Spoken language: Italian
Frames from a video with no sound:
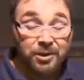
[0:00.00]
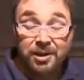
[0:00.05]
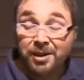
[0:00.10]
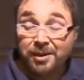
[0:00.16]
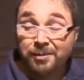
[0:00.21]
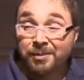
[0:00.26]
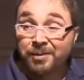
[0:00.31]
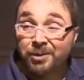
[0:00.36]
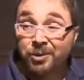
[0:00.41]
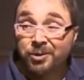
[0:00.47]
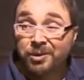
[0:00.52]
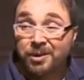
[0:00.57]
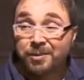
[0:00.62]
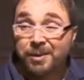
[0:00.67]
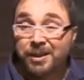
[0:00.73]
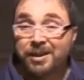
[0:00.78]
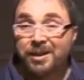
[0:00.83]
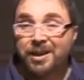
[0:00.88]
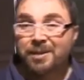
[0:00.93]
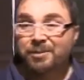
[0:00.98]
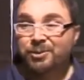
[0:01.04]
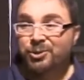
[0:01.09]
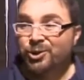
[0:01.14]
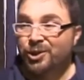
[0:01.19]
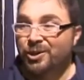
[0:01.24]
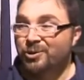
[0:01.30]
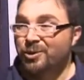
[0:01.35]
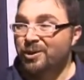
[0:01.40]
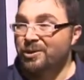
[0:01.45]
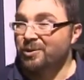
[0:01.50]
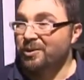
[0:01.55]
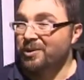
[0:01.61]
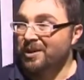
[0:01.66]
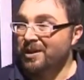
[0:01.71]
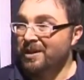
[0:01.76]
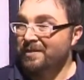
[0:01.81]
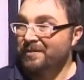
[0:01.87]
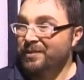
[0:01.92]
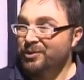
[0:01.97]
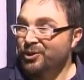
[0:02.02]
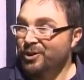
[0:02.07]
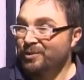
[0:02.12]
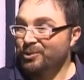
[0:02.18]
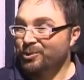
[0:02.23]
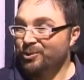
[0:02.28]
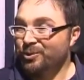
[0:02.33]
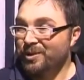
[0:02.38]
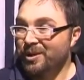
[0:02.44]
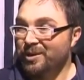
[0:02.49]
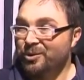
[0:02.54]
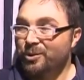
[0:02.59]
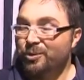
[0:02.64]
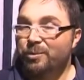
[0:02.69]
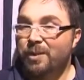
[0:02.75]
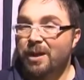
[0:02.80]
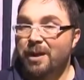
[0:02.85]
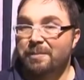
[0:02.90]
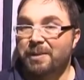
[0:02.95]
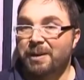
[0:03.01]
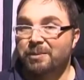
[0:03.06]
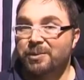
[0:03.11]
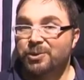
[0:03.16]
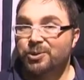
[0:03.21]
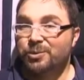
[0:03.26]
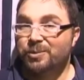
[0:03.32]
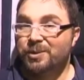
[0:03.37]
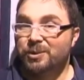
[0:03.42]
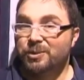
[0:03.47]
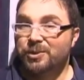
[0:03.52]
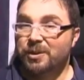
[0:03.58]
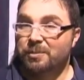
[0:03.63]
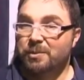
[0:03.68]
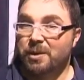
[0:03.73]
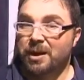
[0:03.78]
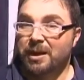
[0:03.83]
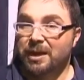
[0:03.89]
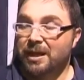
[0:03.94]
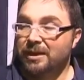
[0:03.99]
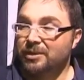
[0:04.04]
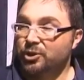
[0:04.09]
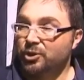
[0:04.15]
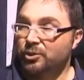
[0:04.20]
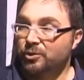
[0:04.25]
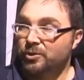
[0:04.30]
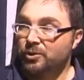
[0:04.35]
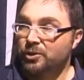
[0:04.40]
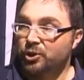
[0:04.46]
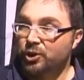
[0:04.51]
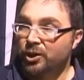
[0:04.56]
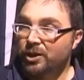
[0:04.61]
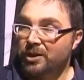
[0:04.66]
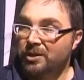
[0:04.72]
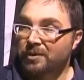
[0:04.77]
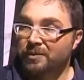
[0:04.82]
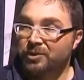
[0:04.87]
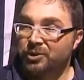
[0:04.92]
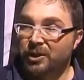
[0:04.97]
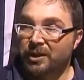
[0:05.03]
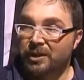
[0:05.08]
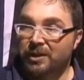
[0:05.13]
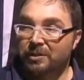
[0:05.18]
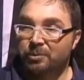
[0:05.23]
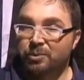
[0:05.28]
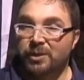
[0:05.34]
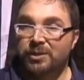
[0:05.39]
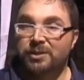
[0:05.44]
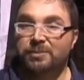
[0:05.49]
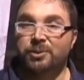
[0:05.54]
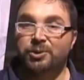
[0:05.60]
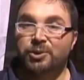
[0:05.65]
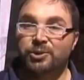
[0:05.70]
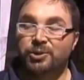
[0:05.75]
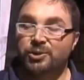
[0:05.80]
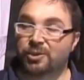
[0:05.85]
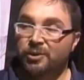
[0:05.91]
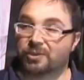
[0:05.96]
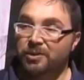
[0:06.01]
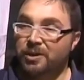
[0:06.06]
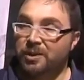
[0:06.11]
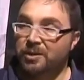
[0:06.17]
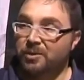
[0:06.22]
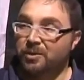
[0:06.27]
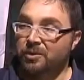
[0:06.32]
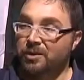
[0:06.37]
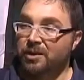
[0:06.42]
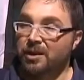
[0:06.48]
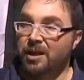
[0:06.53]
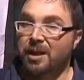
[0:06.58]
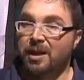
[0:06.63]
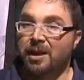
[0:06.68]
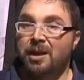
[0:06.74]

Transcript: non, di, non, dimentichiamoci che noi non le facciamo soltanto qua, ma in questo momento siamo anche al centro Sicilia dove c'è anche un'esposizione con,